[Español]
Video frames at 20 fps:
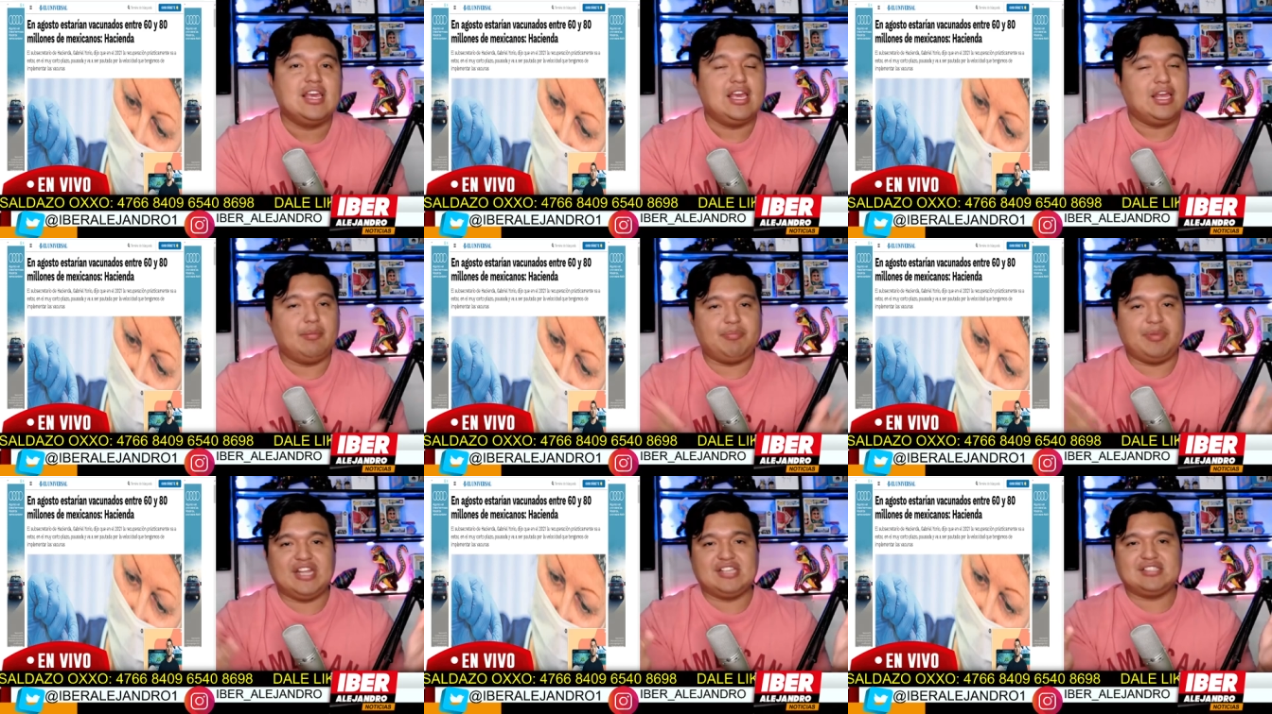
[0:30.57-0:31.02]

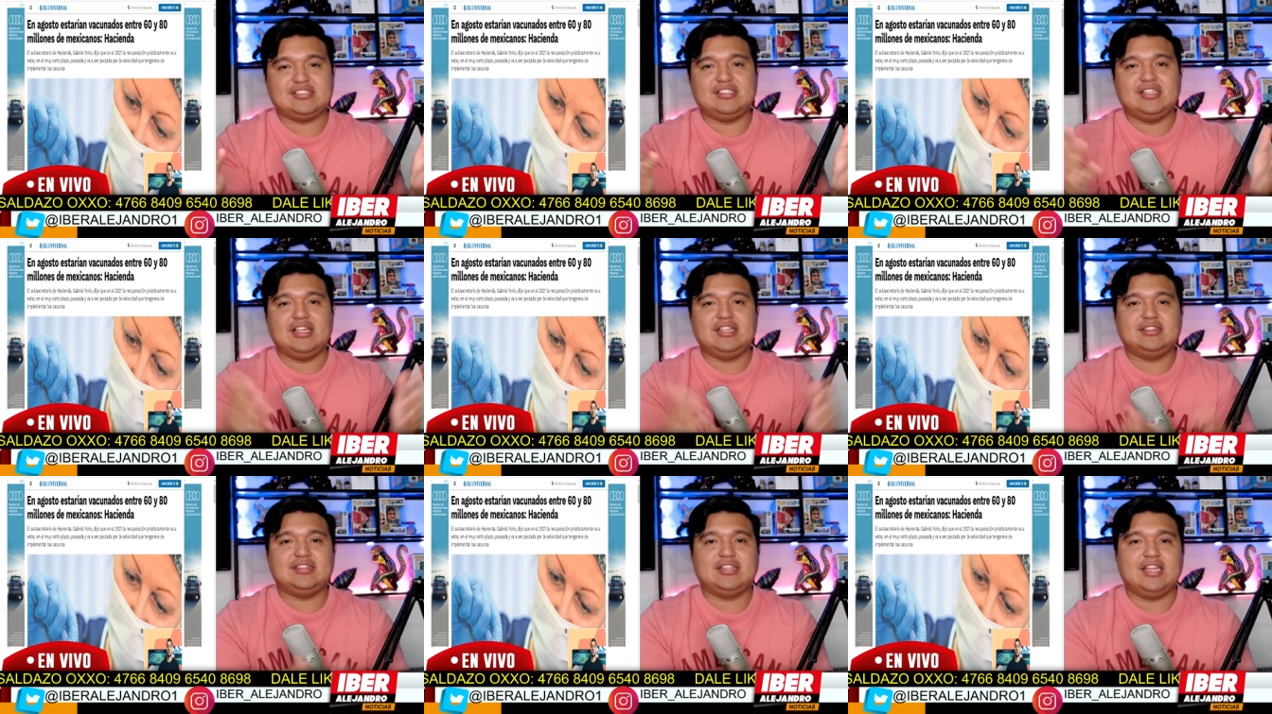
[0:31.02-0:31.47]
El
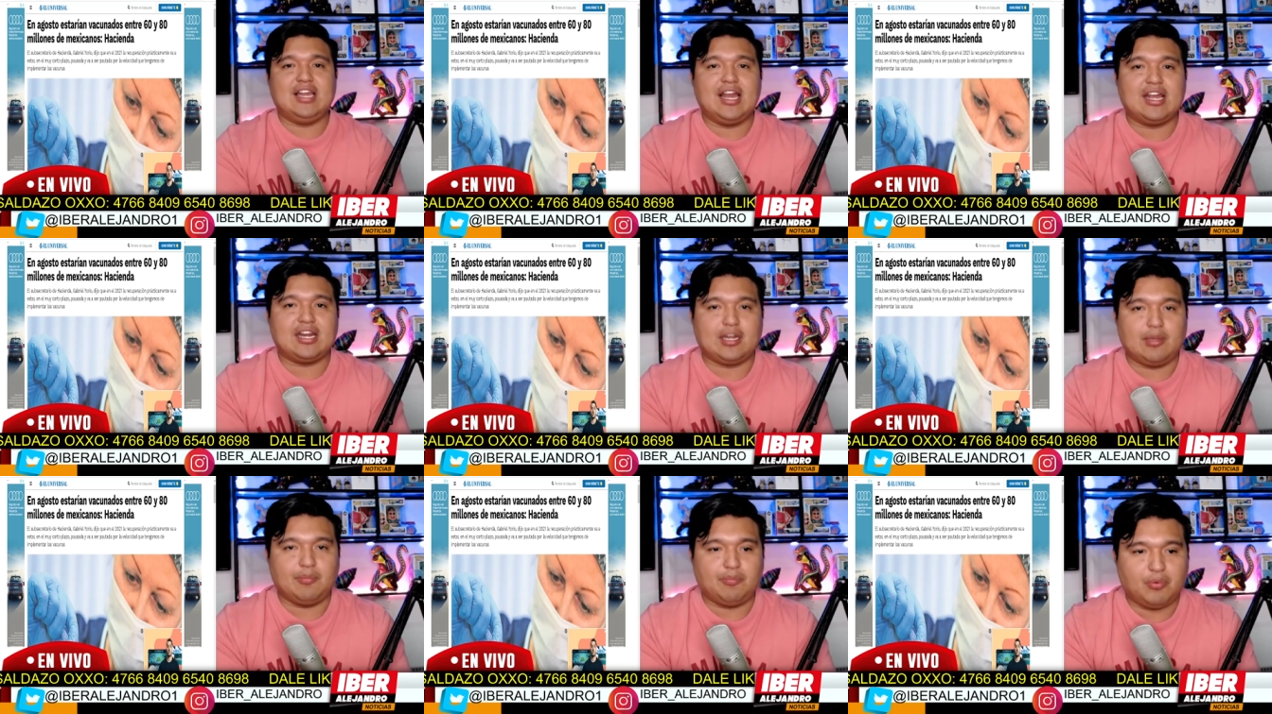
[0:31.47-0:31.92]
presidente de
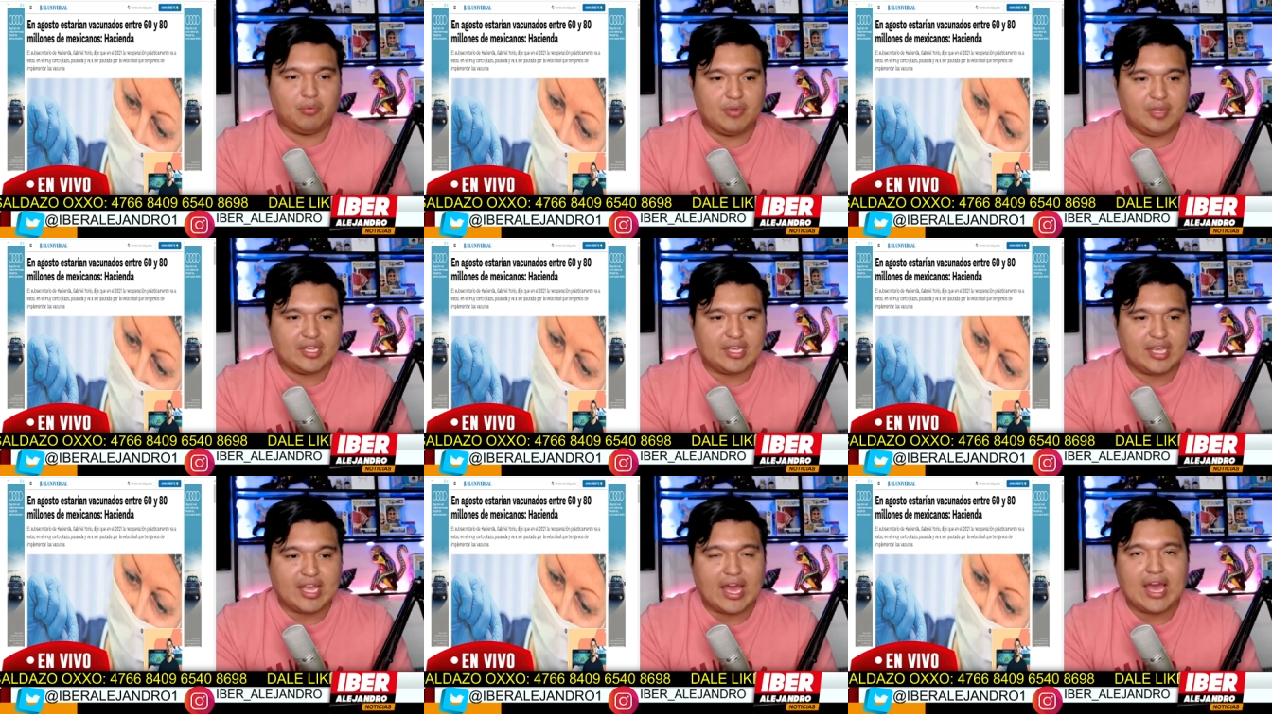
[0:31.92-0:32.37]
la
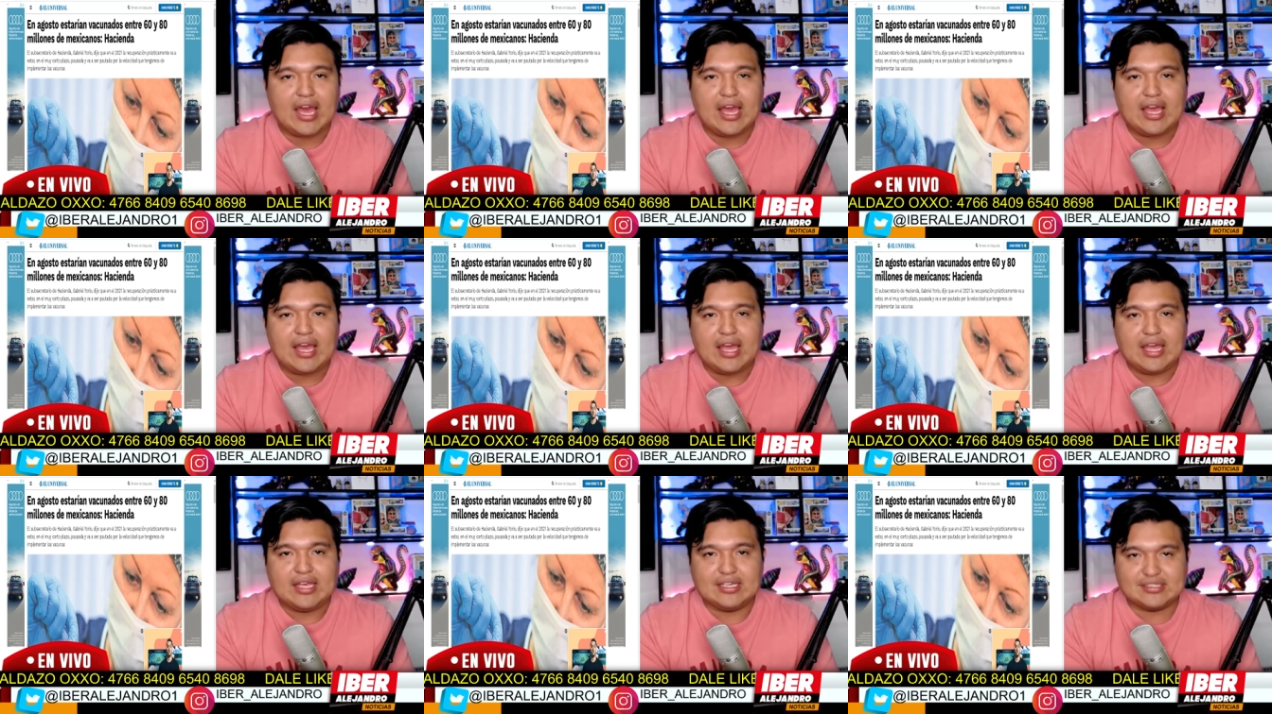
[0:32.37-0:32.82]

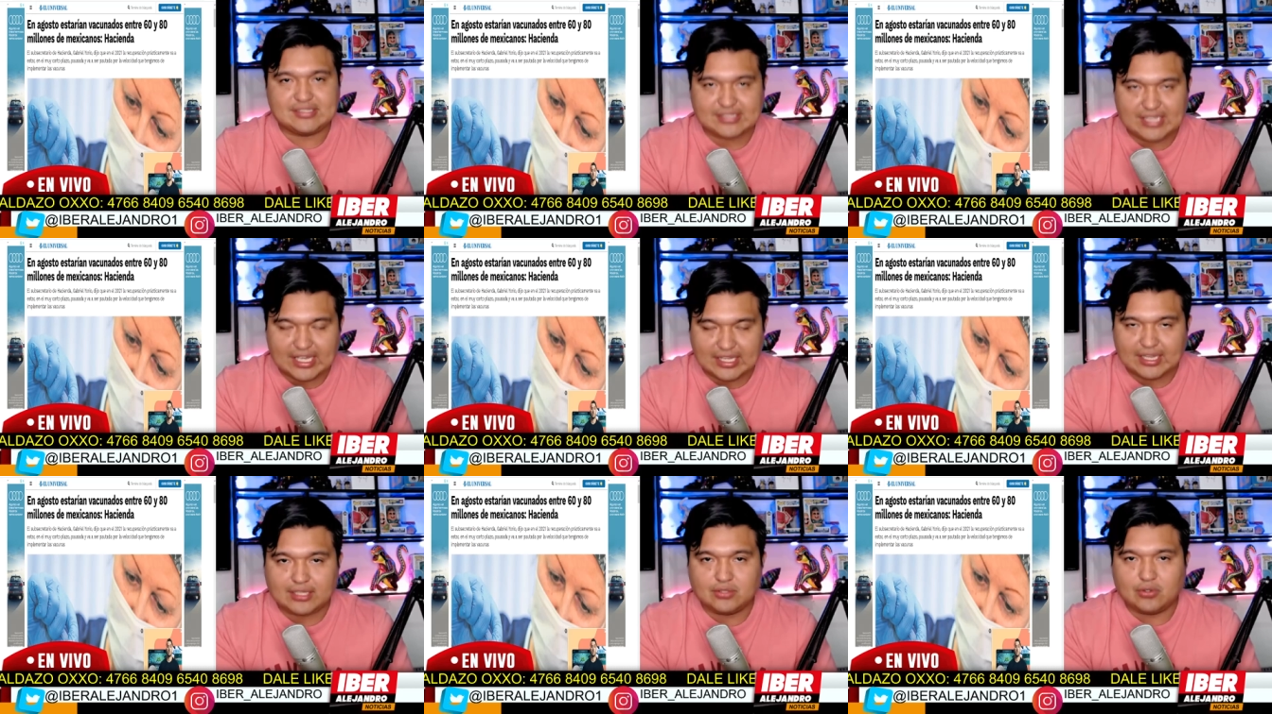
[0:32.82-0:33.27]
República
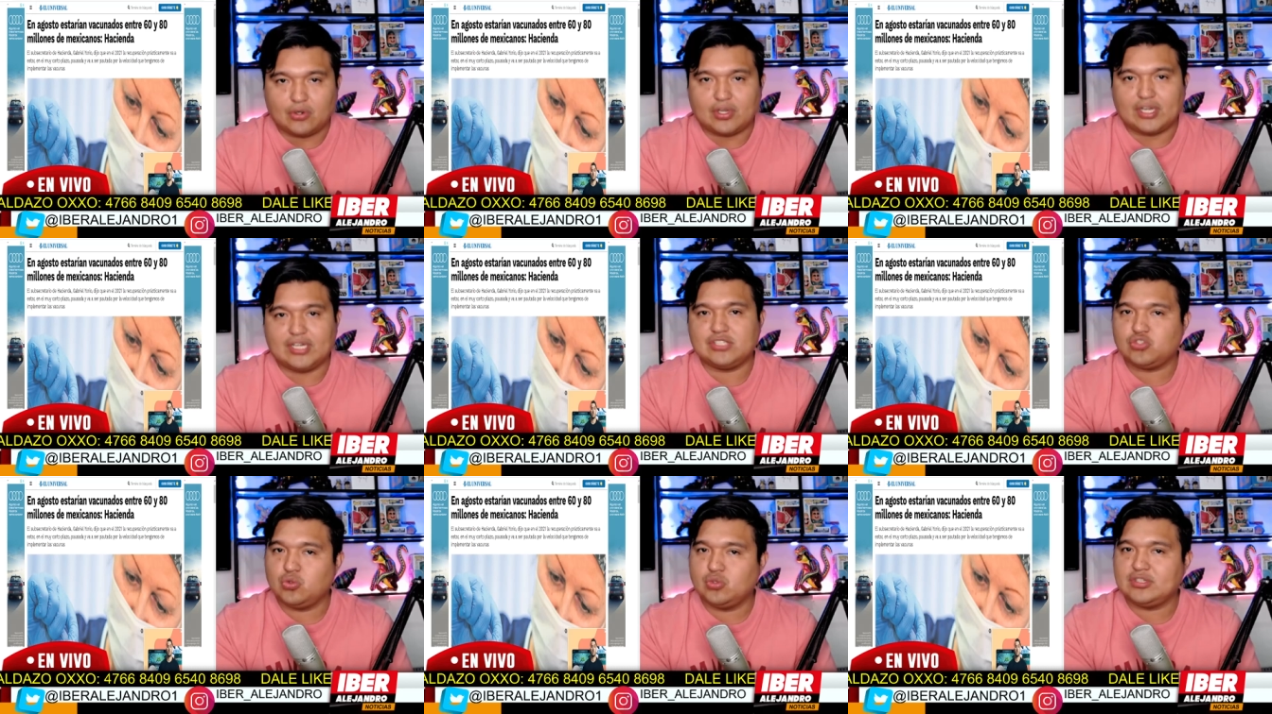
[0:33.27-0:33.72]
está dando
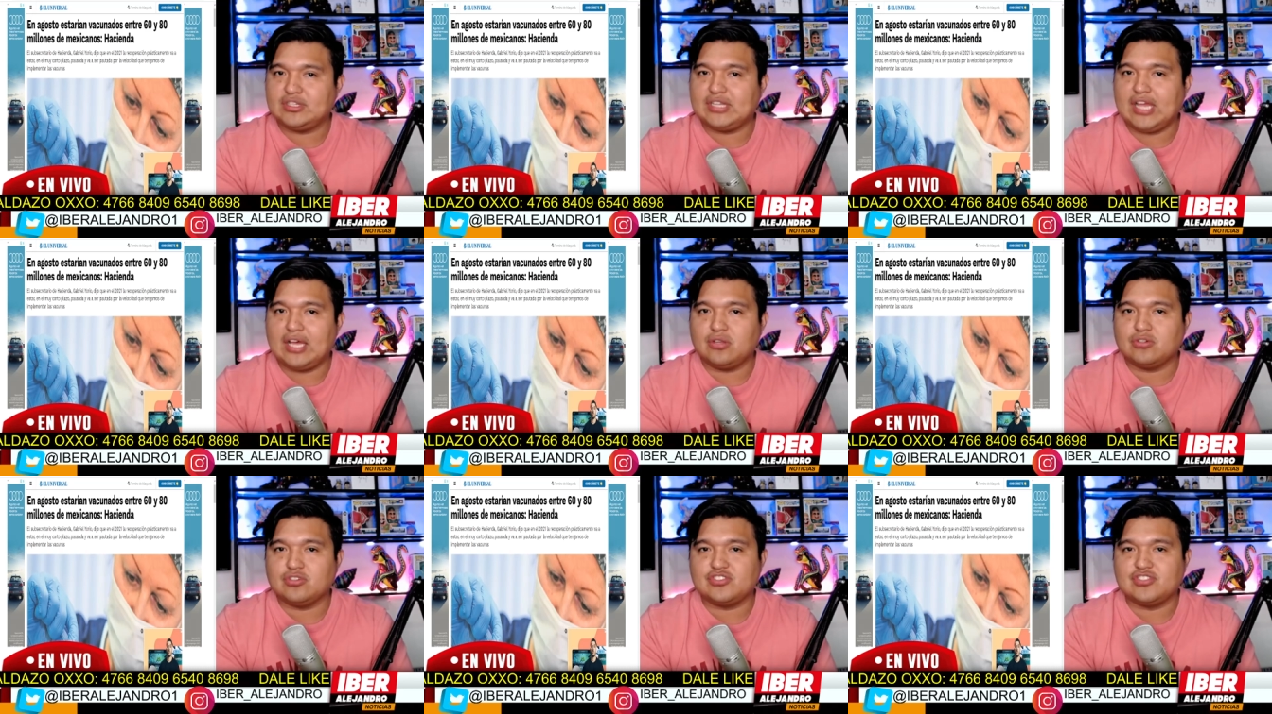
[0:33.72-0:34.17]

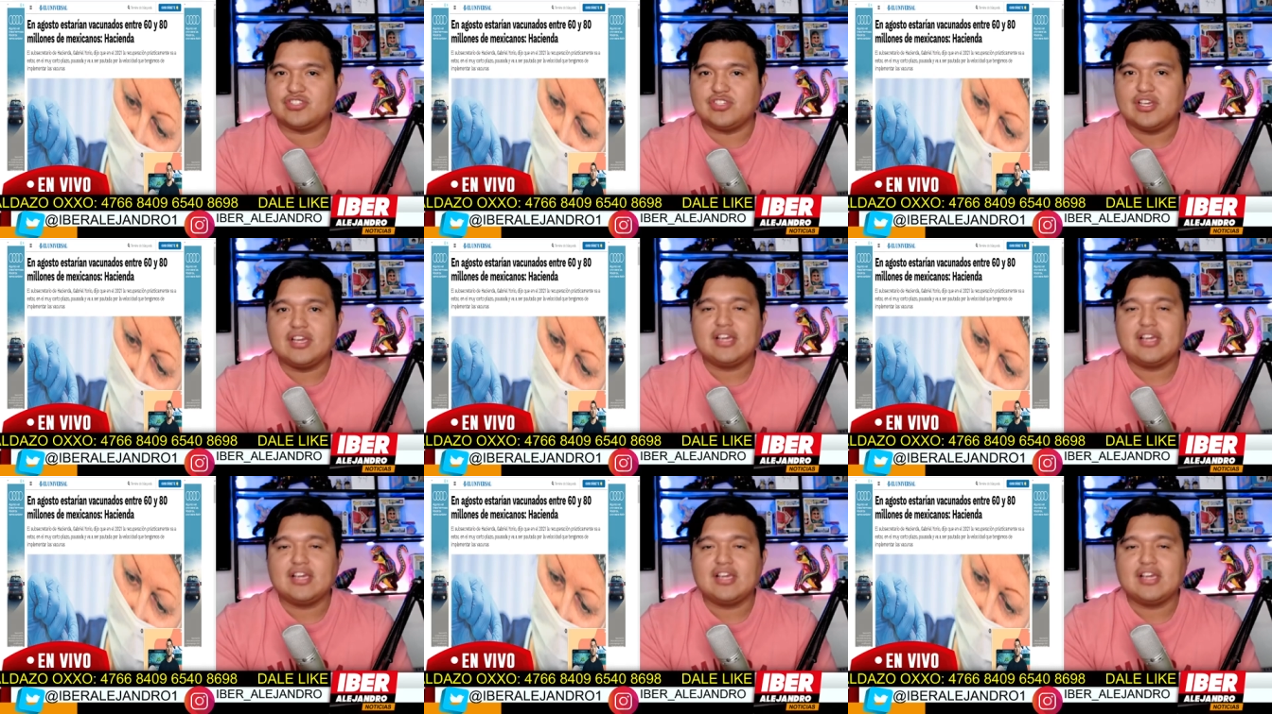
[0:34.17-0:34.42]
resultados.